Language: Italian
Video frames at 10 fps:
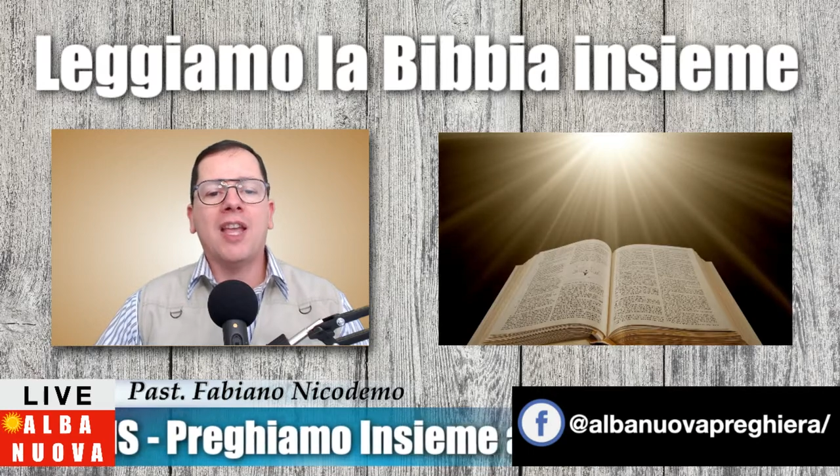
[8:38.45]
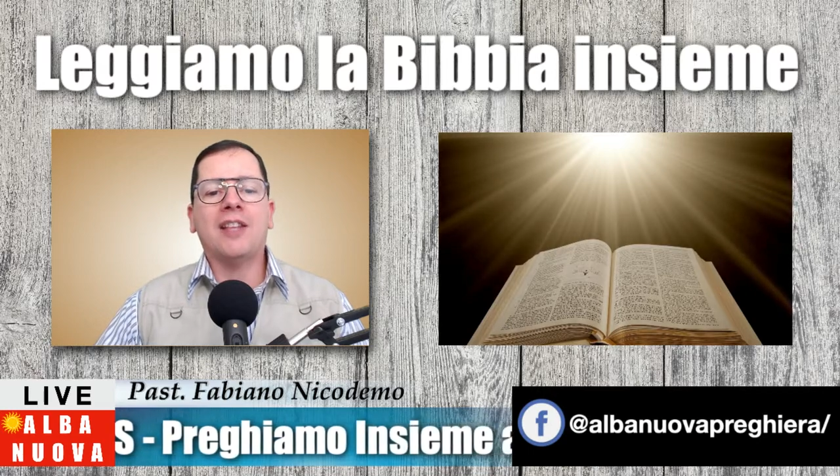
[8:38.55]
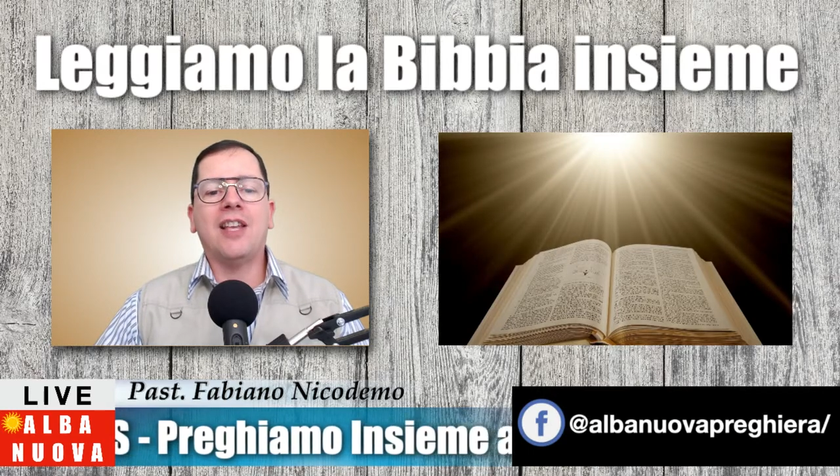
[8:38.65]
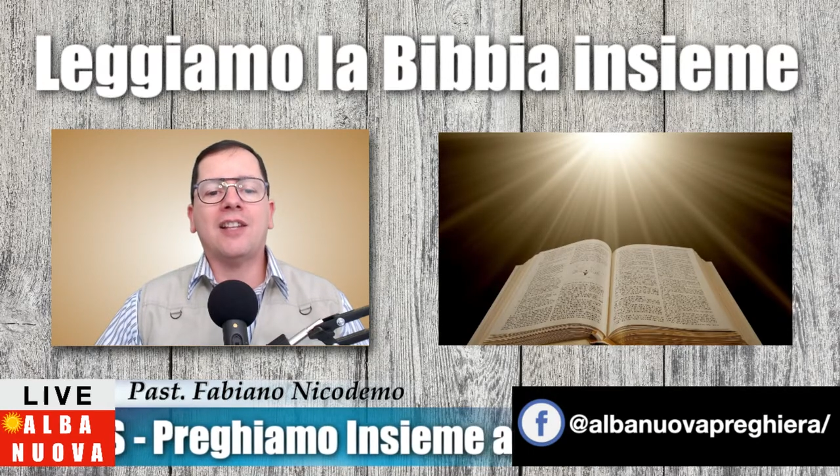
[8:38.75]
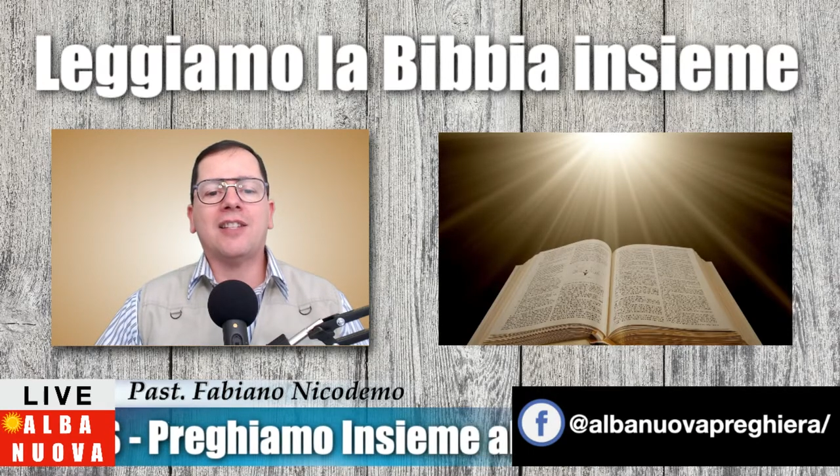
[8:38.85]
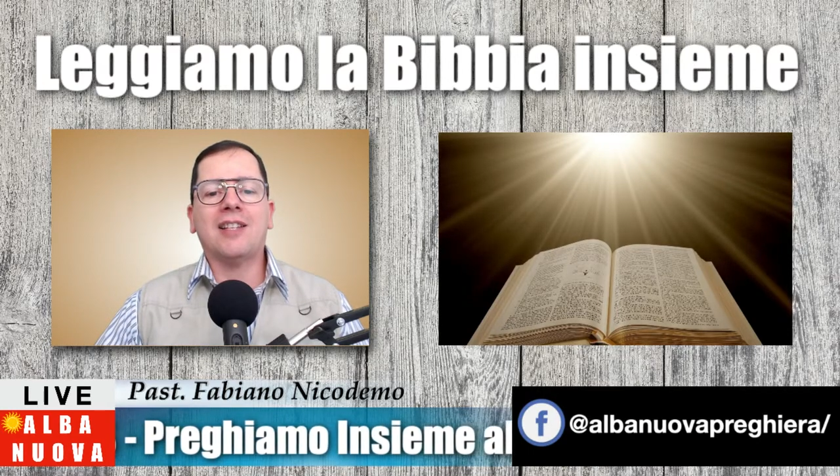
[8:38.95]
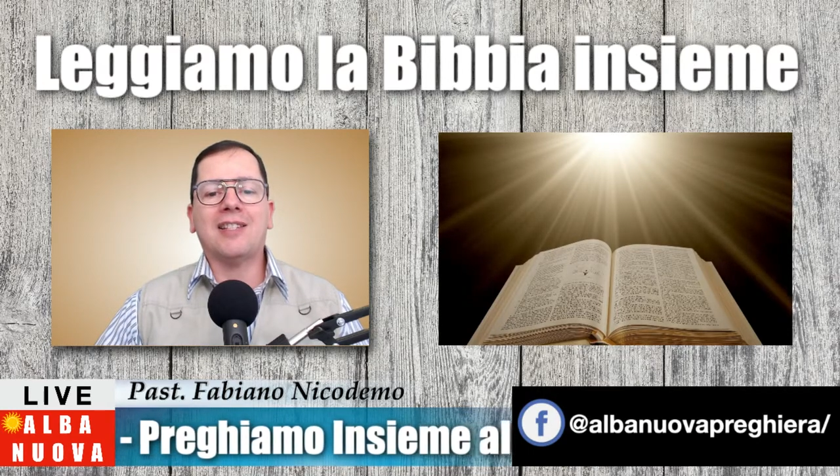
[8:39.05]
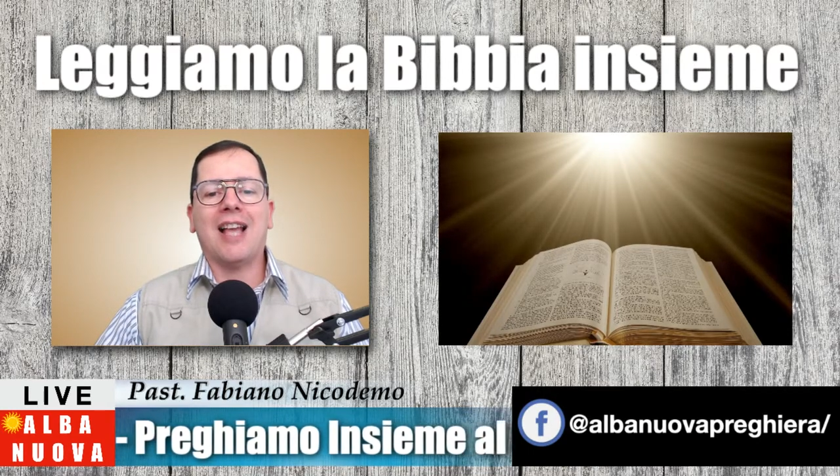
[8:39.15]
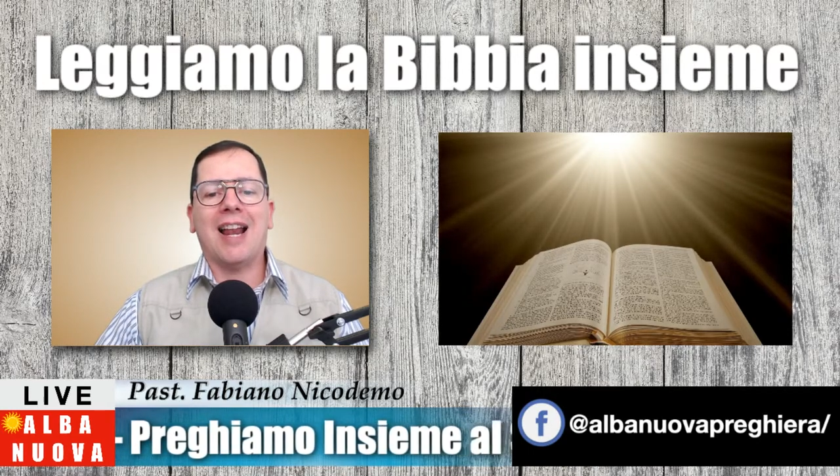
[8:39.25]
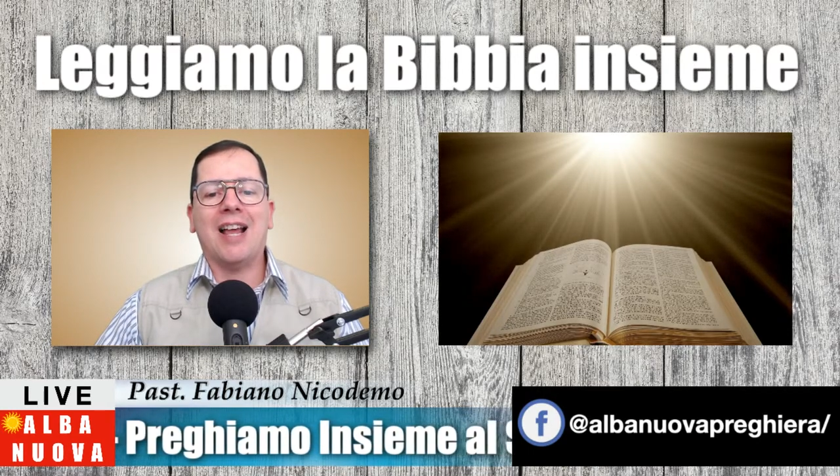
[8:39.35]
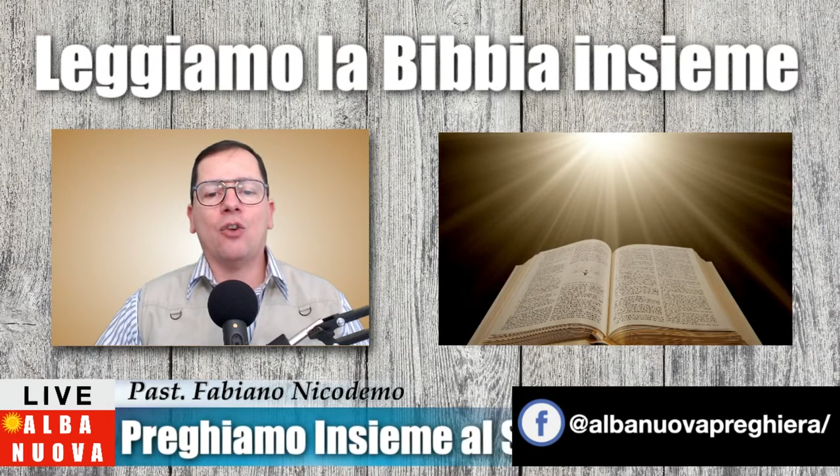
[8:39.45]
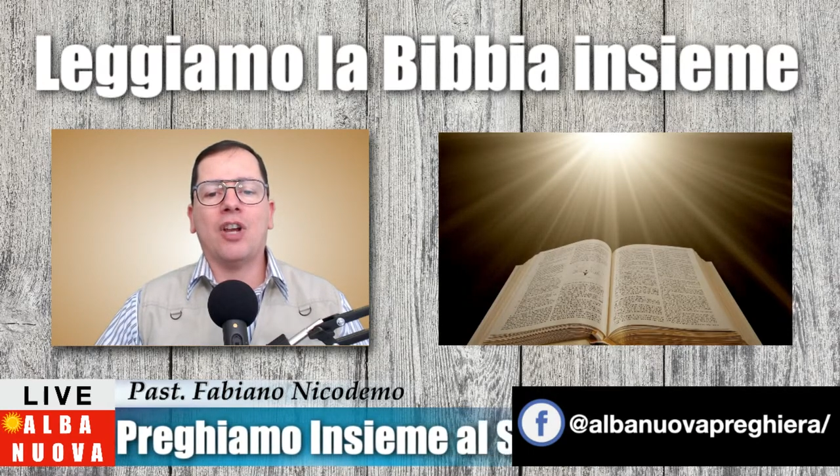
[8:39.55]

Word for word: ed esse saranno